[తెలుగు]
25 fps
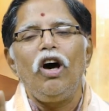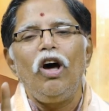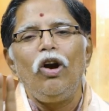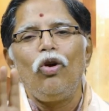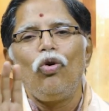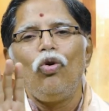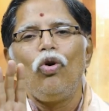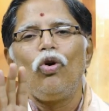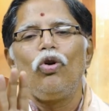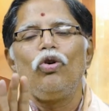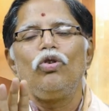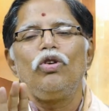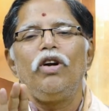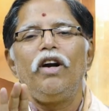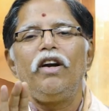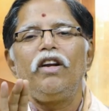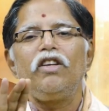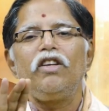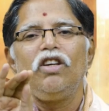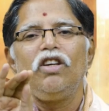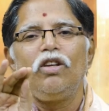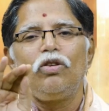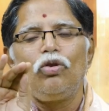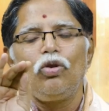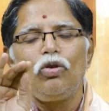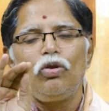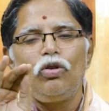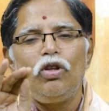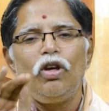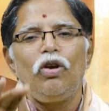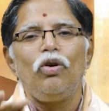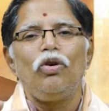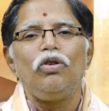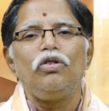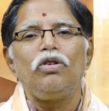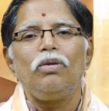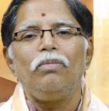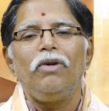నాలుగో రోజున చతుర్థి
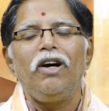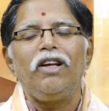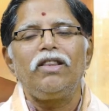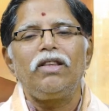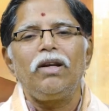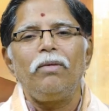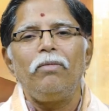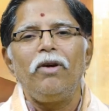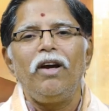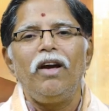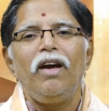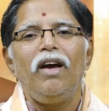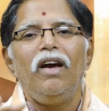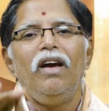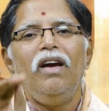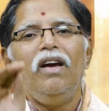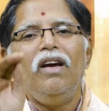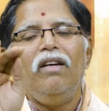రోజున మాత్రమే